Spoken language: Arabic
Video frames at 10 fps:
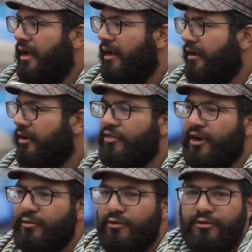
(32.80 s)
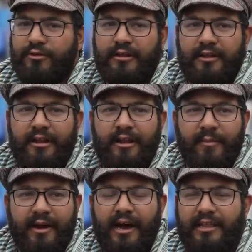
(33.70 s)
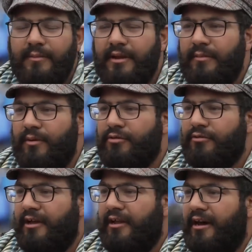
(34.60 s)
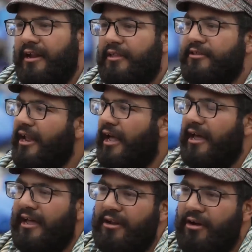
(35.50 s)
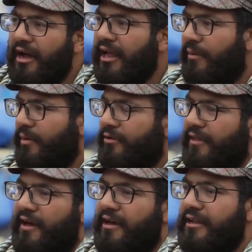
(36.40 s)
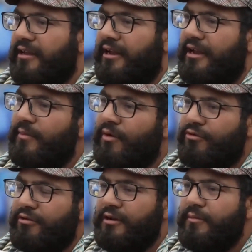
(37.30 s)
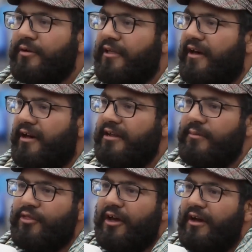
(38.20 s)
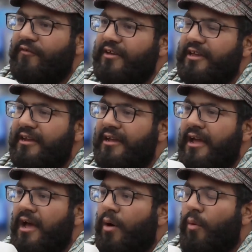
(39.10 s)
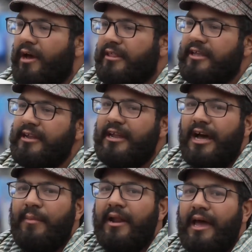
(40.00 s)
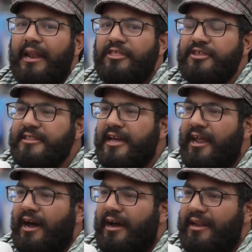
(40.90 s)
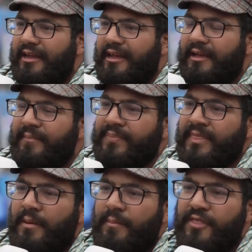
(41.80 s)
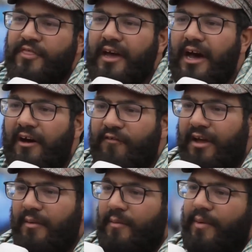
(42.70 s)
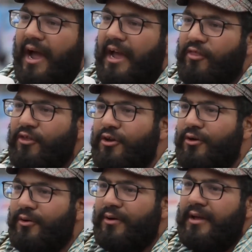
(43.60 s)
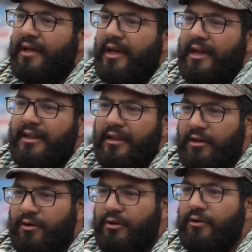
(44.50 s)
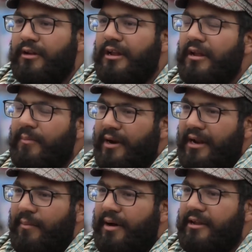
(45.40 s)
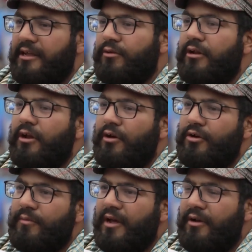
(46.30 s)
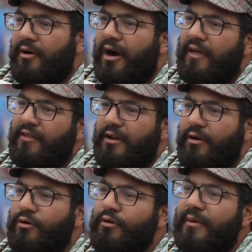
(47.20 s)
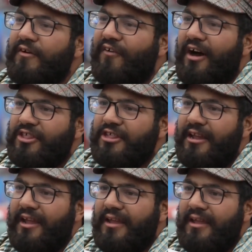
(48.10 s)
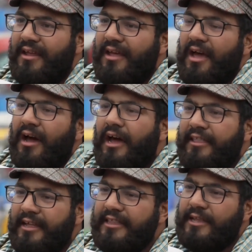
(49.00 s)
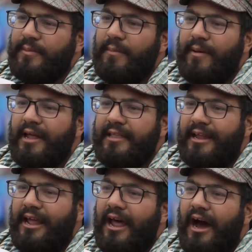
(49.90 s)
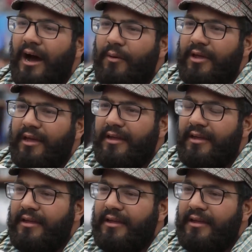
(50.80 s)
آه، كثرة وجود المكاتب اللي موجودة هنا تدل على أنه أغلب المتظاهرين اللي موجودين هم متظاهرين مثقفين واصلين إلى مرحلة جدا عالية بالثقافة بحيث أنه يقولون للبرلمانيين وللحكومة أنه هذه الحكومة فاشلة قد أدت بالبلد إلى الهاوية